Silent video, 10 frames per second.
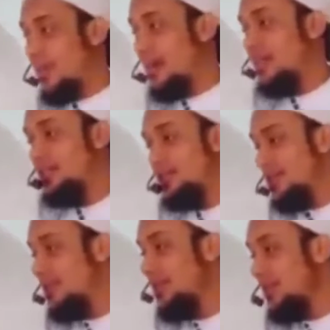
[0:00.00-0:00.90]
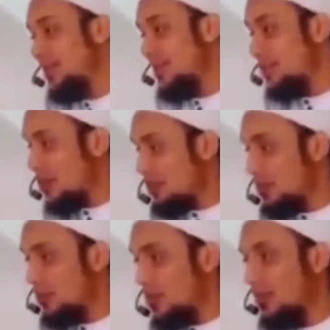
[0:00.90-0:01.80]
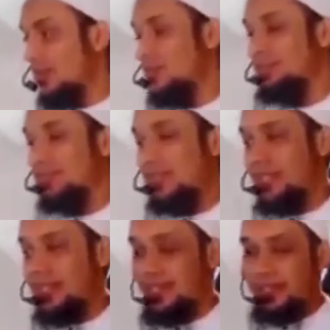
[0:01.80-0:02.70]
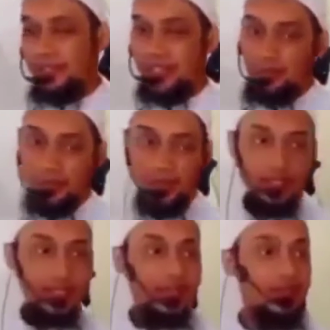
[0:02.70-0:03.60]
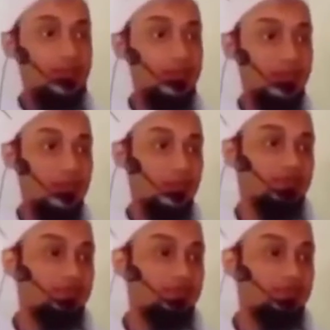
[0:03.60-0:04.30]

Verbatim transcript: আদেশ করেছিলেন এটা কমন অর্ডার যেটা প্রত্যেকেই করা হয়েছিল